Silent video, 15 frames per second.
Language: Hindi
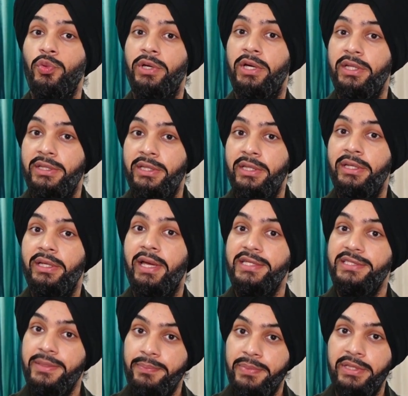उनका दिन
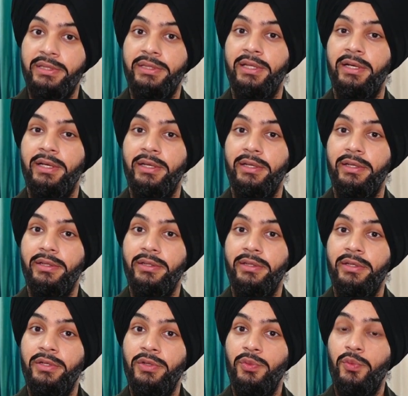कैसे बीतता है
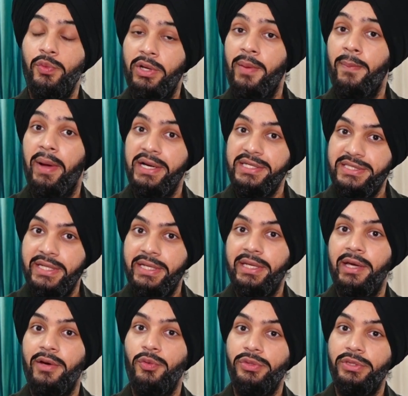उनका माइंडसेट
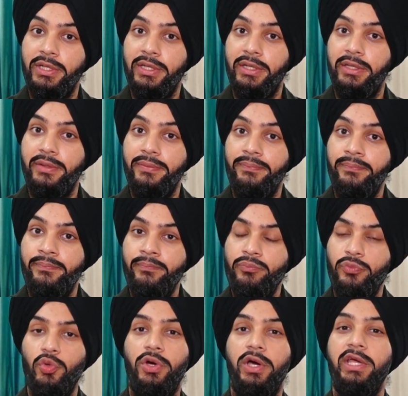क्या होता है
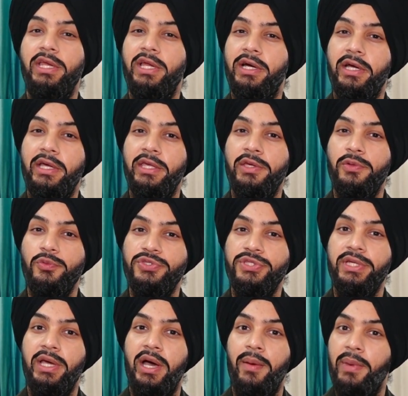तो कहीं ना कहीं
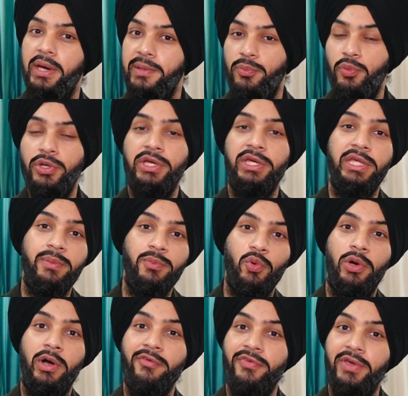उसने हमारी पूरी टीम
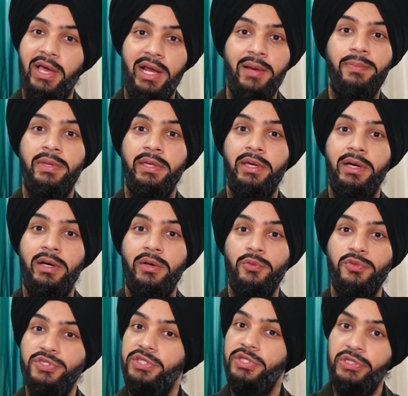को काफ़ी हेल्प किया
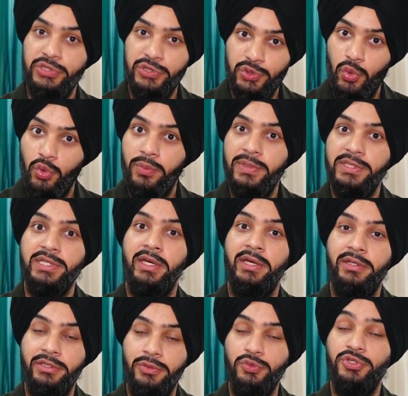उस जोन में
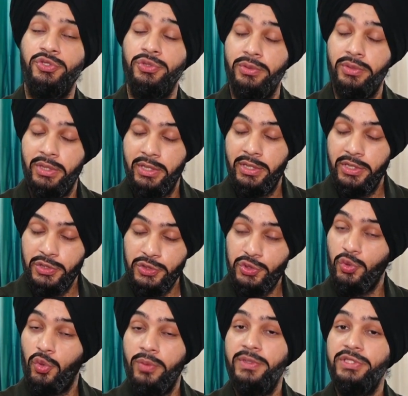जाने उस
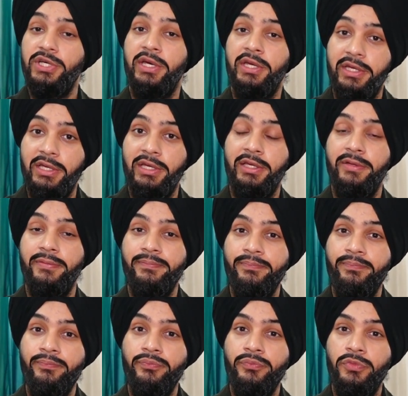जोन में जाने के लिए
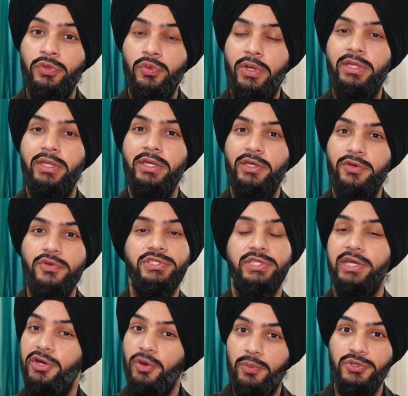तो आई थिंक इट वॉज
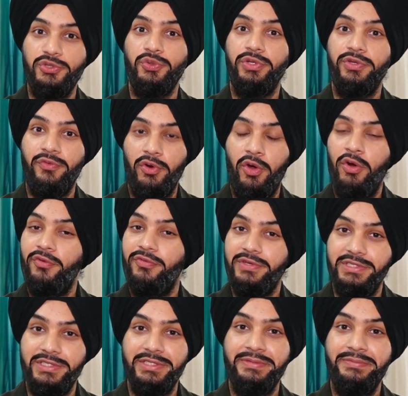ग्रेट अपॉर्चुनिटी फॉर ऑल ऑफ
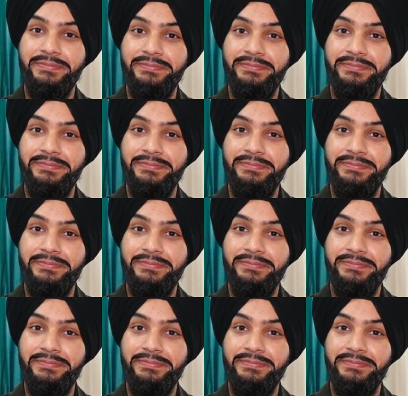अस